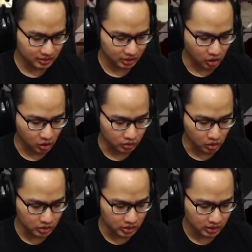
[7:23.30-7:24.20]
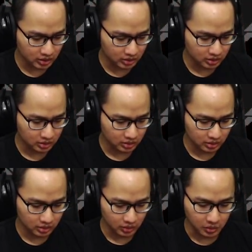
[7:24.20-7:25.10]
Shadow Dog?
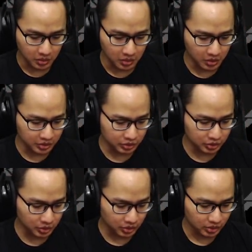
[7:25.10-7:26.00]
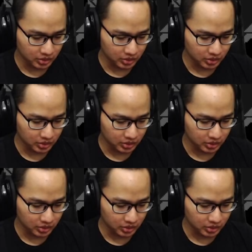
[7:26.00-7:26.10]
Wuh itu.